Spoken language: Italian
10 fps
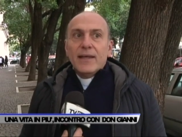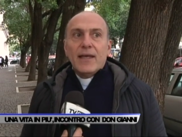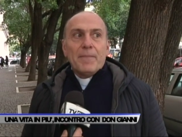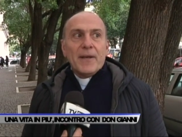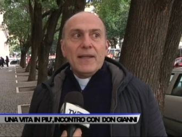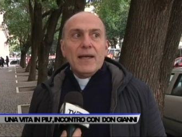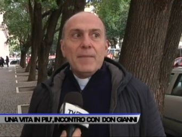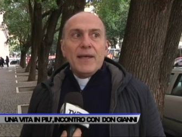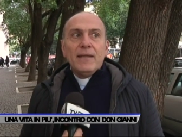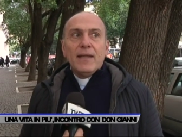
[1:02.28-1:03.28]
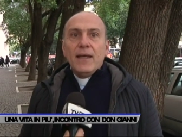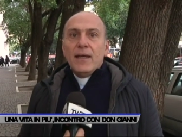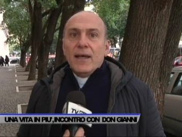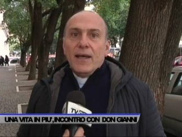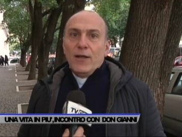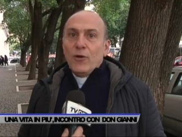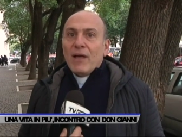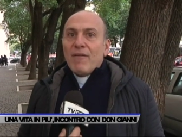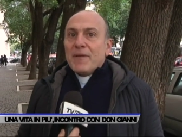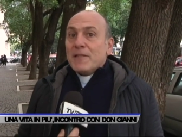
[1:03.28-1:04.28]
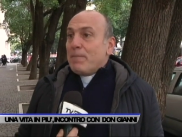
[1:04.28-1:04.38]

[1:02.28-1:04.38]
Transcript: che praticamente eh, lo dava per